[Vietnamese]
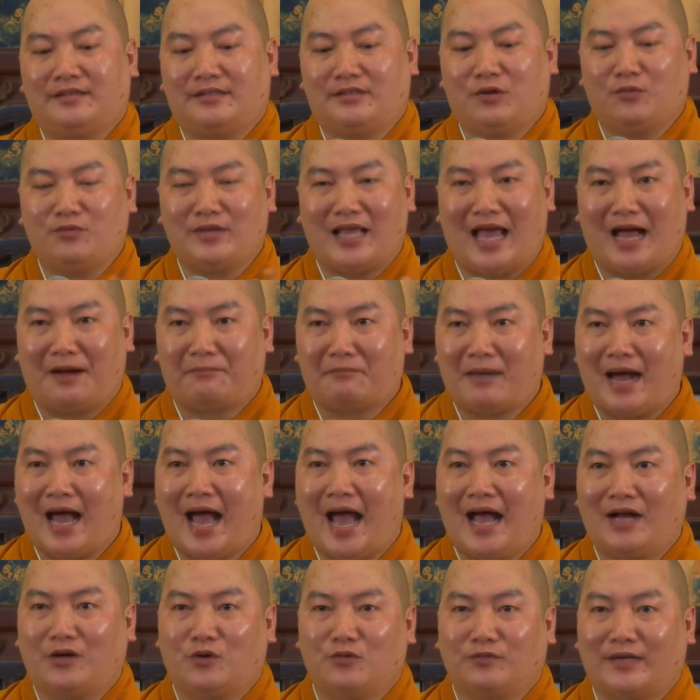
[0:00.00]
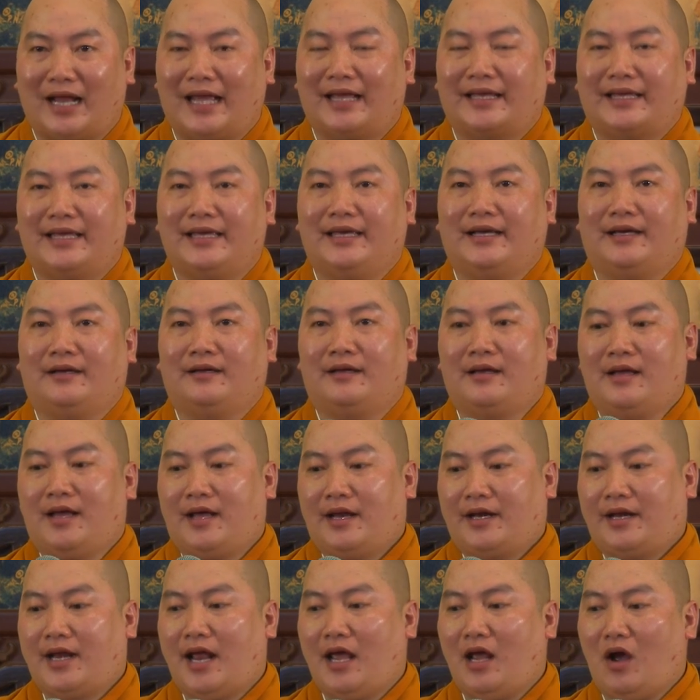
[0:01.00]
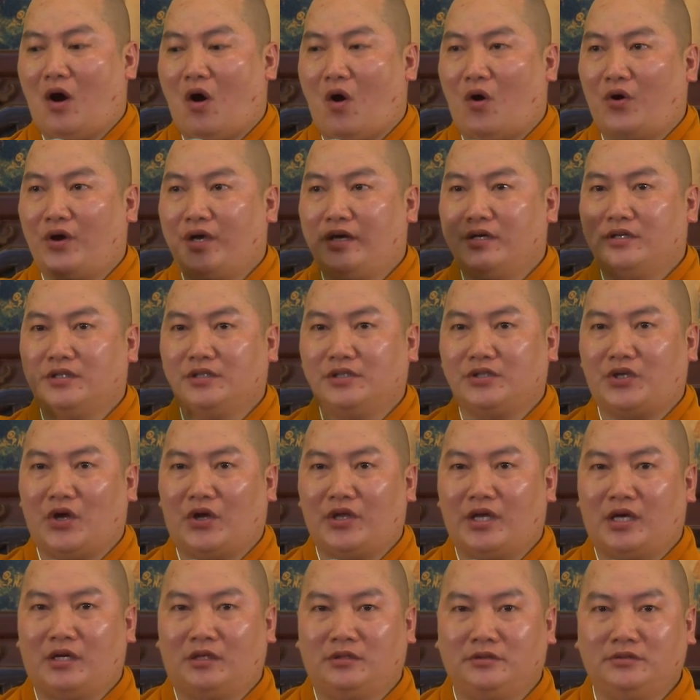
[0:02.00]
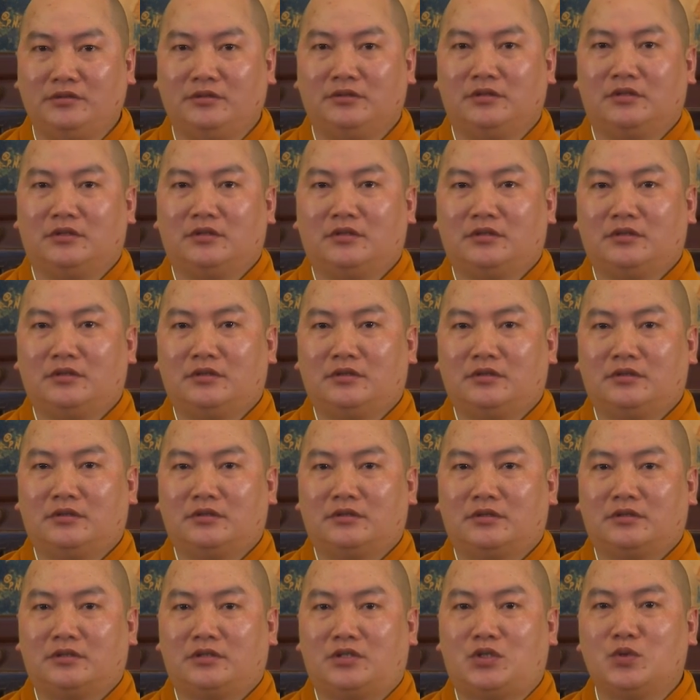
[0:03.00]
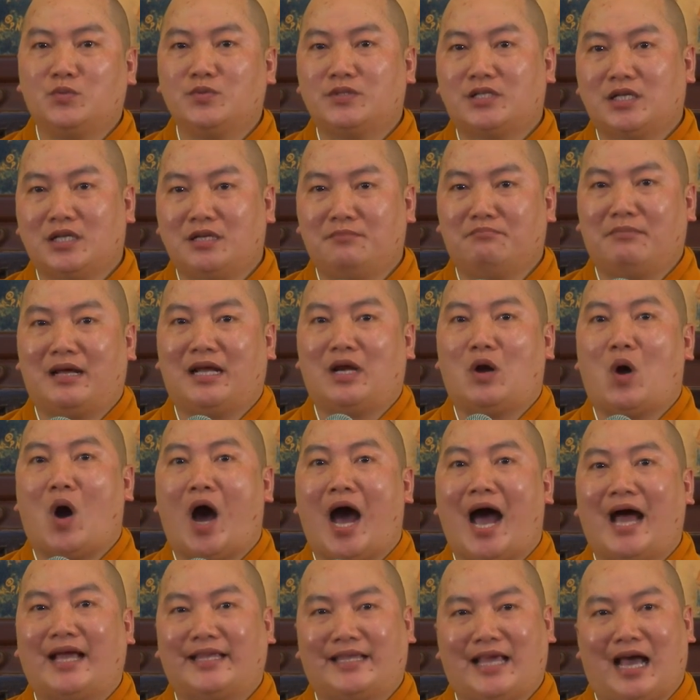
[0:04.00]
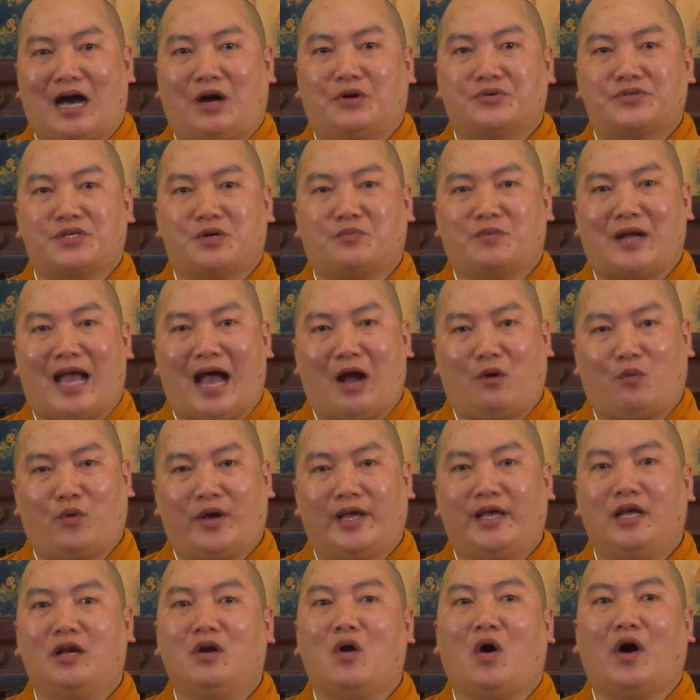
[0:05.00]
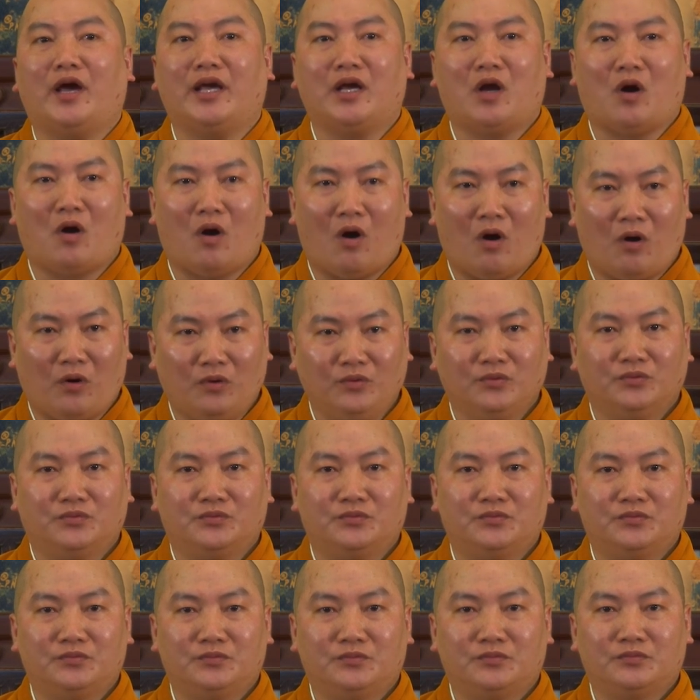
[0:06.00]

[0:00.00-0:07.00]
Cúng vàng mã, cúng này kia để hồi hướng cho những chúng sinh bị đọa vào trong ngạ quỷ đói khổ.